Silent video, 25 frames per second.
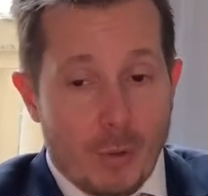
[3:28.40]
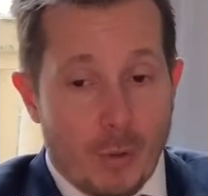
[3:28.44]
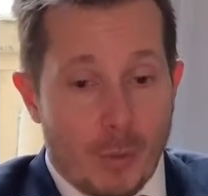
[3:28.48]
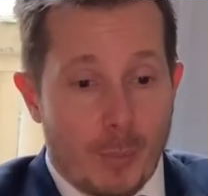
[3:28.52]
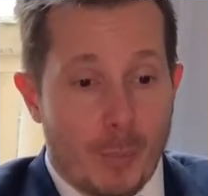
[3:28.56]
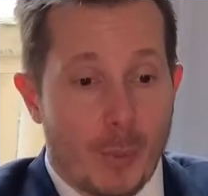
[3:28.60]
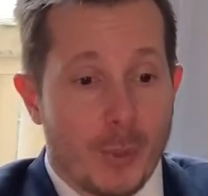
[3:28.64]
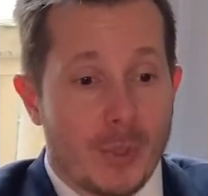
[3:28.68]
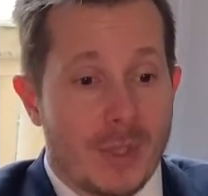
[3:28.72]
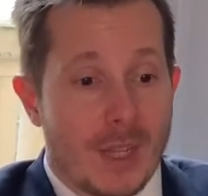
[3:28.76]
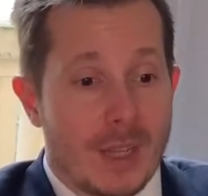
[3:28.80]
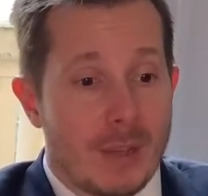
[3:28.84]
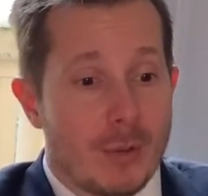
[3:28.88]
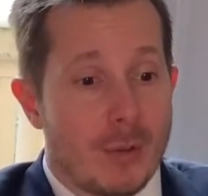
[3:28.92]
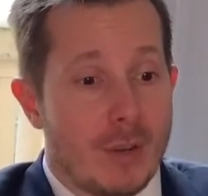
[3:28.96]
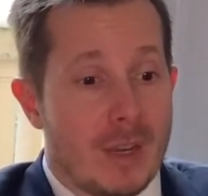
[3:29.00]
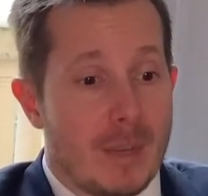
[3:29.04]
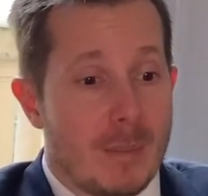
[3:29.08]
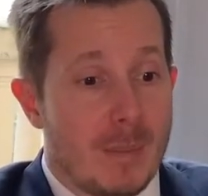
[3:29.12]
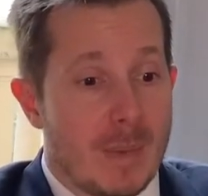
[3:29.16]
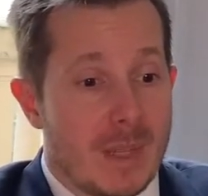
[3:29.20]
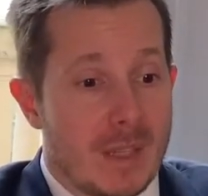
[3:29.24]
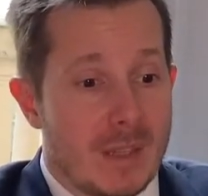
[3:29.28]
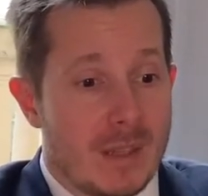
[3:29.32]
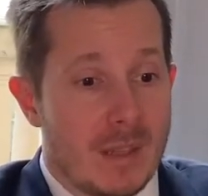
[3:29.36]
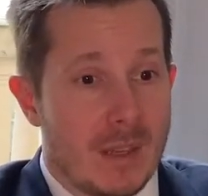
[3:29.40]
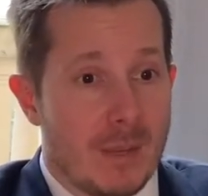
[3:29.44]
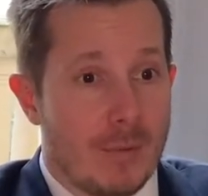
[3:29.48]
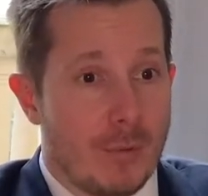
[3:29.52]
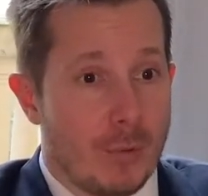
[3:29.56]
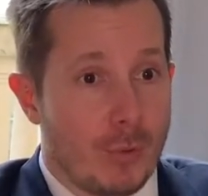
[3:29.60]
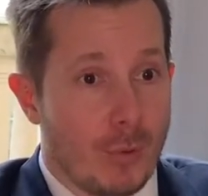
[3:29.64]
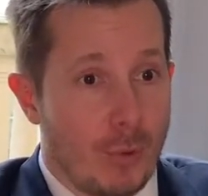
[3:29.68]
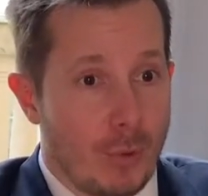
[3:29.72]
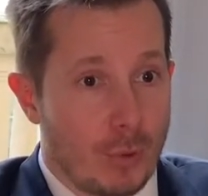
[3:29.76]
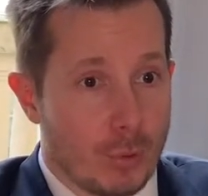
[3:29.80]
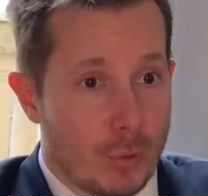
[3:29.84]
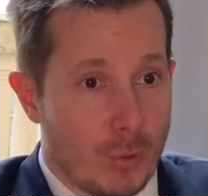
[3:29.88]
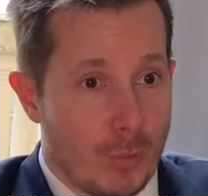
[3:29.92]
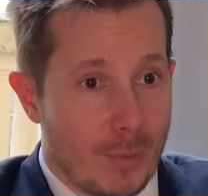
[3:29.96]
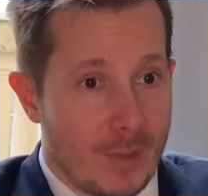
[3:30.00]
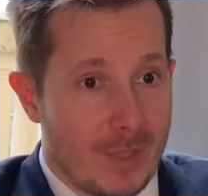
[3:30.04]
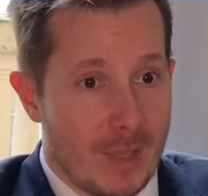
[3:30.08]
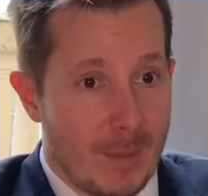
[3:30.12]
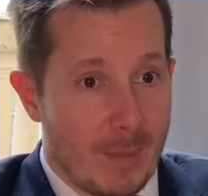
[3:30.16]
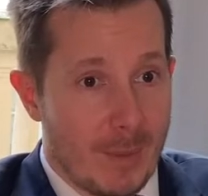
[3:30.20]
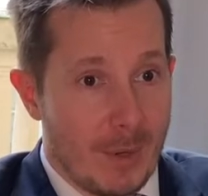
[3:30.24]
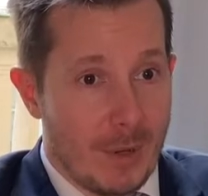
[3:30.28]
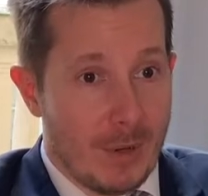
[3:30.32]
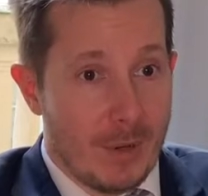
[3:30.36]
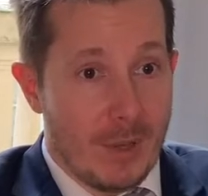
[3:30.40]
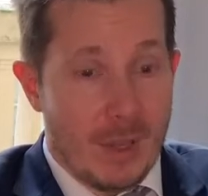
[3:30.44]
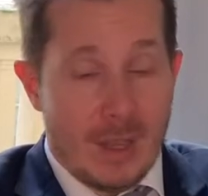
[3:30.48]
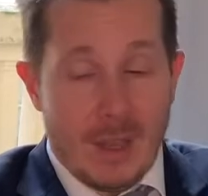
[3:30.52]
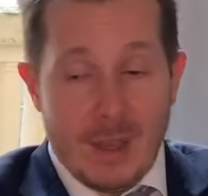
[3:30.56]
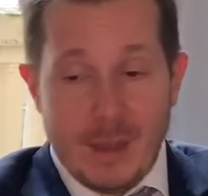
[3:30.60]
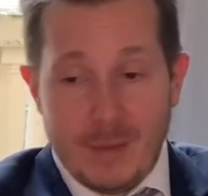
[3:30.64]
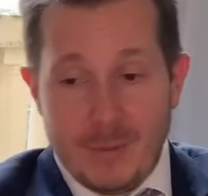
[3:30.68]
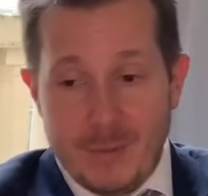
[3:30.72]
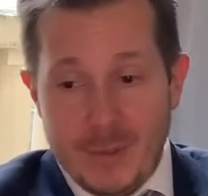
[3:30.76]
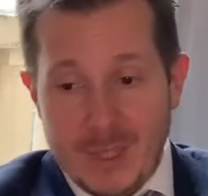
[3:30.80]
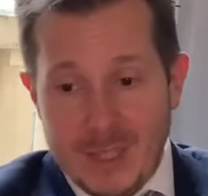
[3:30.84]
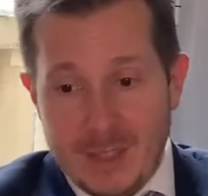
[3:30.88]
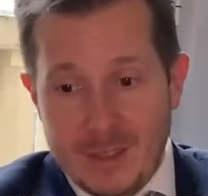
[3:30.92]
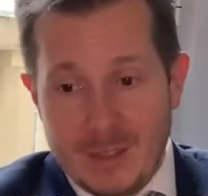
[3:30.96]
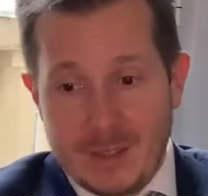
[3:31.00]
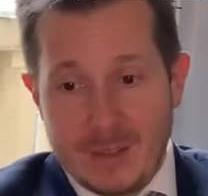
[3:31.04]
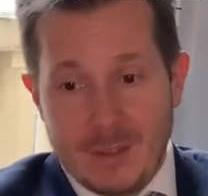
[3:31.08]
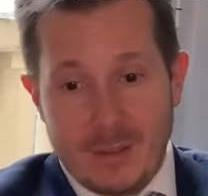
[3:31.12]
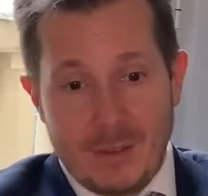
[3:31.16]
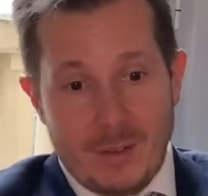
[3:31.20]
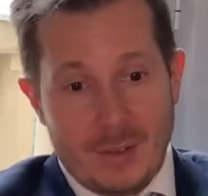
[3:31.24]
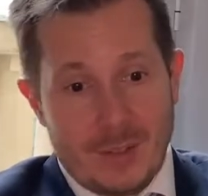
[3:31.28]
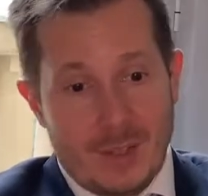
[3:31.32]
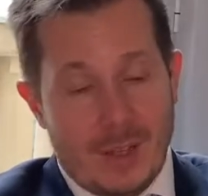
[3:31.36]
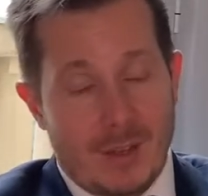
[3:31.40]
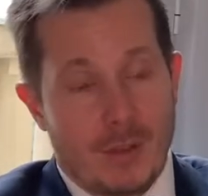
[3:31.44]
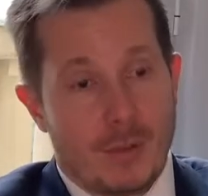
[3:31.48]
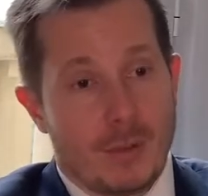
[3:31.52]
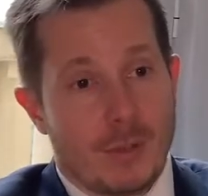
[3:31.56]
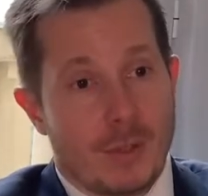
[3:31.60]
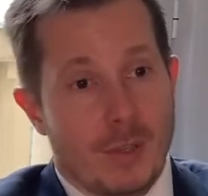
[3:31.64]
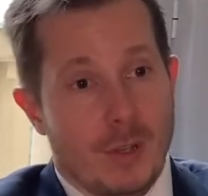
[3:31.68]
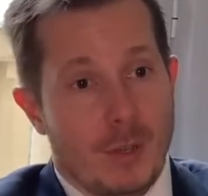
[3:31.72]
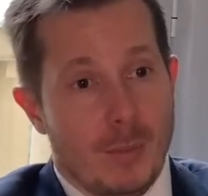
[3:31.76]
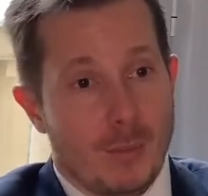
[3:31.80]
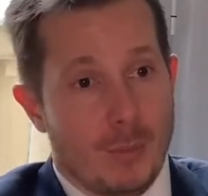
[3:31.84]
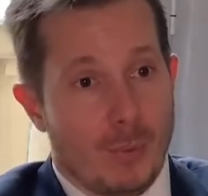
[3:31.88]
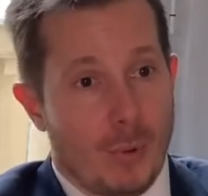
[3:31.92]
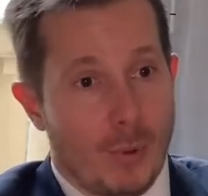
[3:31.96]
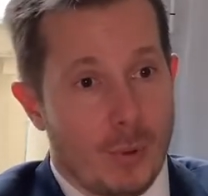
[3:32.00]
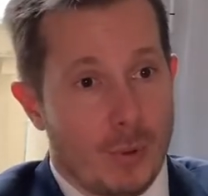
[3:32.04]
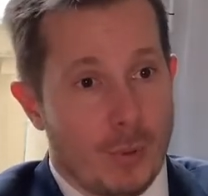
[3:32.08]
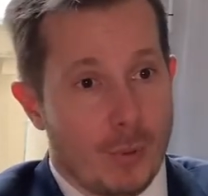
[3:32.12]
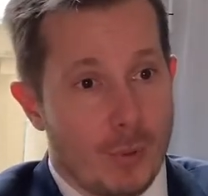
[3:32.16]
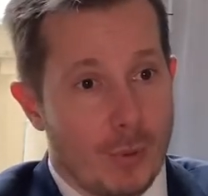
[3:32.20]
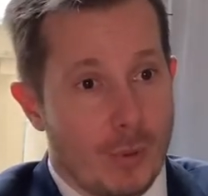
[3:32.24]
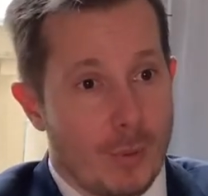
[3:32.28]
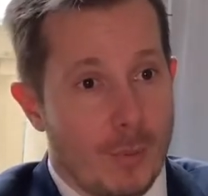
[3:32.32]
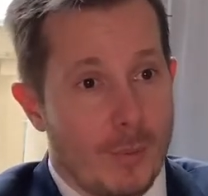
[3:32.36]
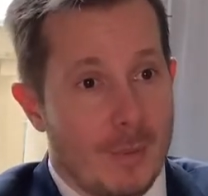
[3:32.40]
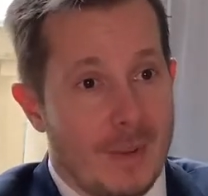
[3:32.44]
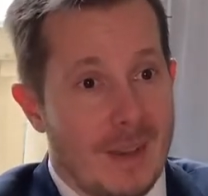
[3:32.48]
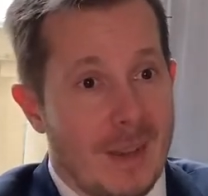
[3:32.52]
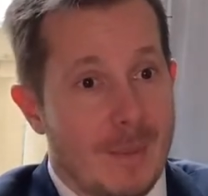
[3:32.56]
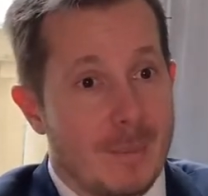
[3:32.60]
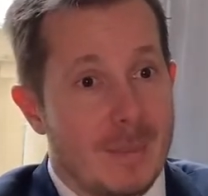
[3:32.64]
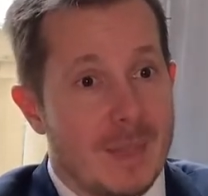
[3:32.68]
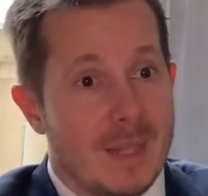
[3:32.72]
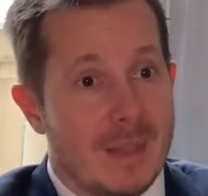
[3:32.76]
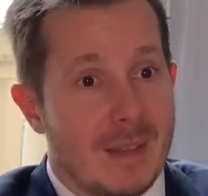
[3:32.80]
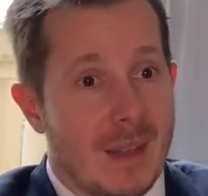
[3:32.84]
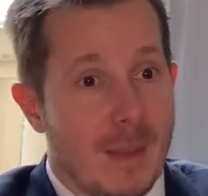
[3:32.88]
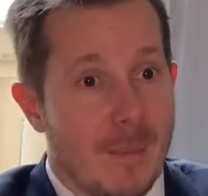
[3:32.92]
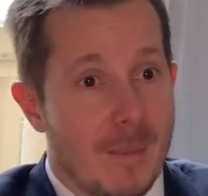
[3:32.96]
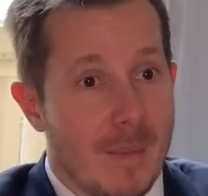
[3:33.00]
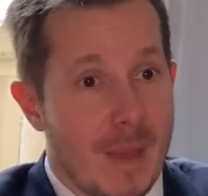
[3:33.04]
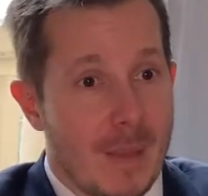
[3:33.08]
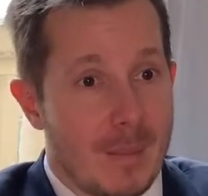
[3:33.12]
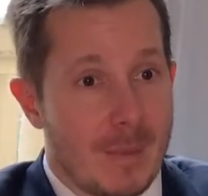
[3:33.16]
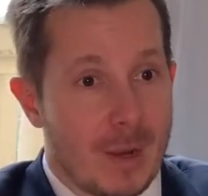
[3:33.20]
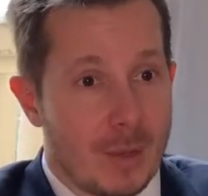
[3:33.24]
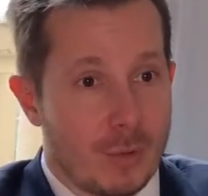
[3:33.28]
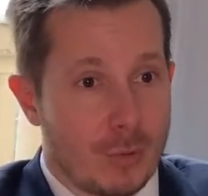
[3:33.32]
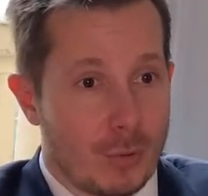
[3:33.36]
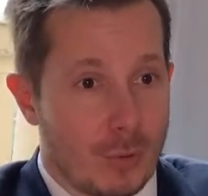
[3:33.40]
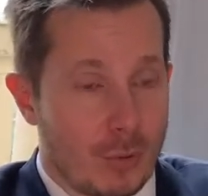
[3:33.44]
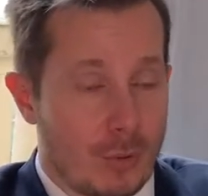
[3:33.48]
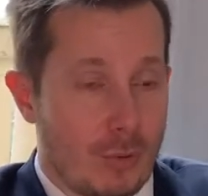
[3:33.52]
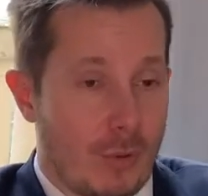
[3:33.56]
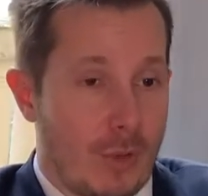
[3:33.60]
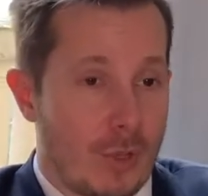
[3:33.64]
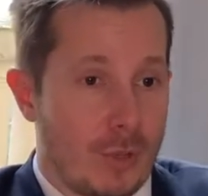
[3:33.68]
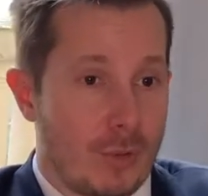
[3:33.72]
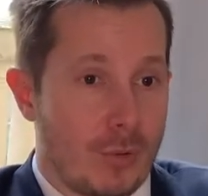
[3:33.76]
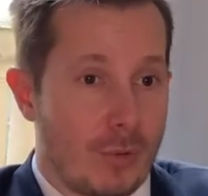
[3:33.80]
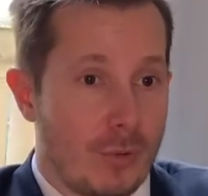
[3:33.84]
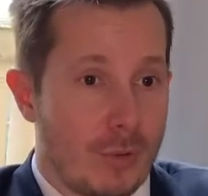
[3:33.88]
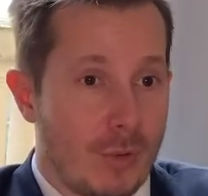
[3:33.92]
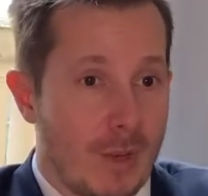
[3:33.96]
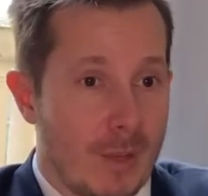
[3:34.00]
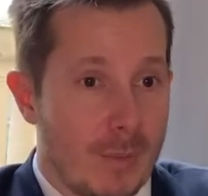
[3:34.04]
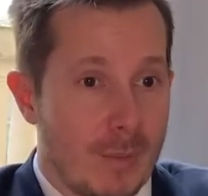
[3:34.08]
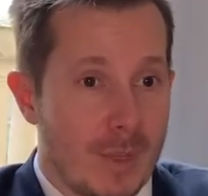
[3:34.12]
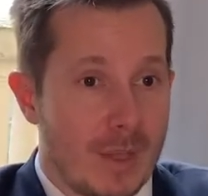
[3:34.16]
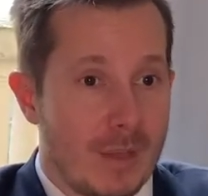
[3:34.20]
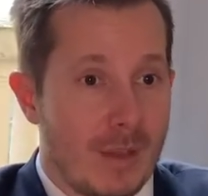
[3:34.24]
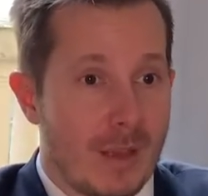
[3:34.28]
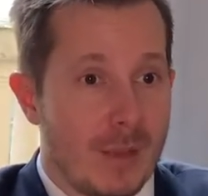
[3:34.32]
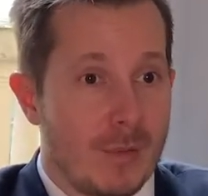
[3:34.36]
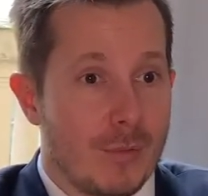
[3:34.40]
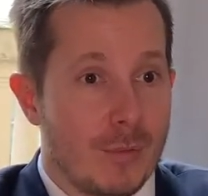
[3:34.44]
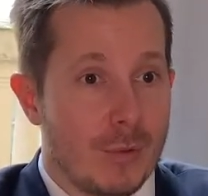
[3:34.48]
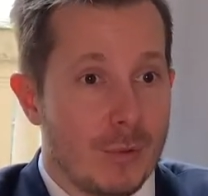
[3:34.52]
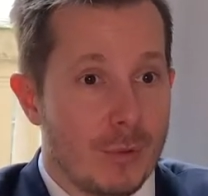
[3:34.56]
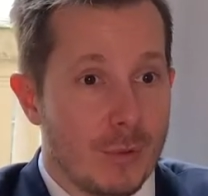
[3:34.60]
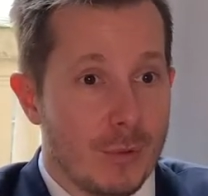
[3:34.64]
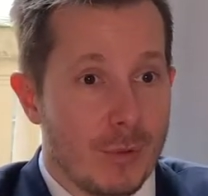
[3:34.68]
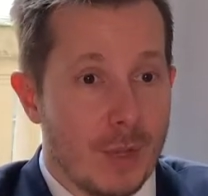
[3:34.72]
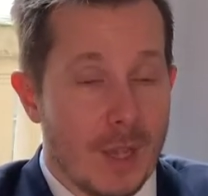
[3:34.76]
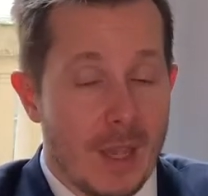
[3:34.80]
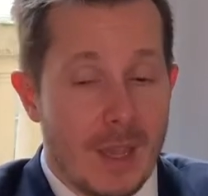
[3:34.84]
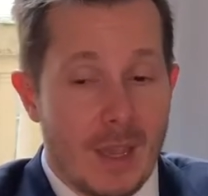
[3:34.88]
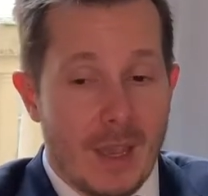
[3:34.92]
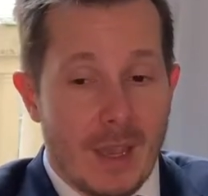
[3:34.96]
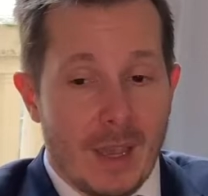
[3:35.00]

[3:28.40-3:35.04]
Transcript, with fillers: Donc peut-être que les métiers évolueront suffisamment vite, en 50 ans, pour que l'habitat même, la structuration de l'habitat évolue,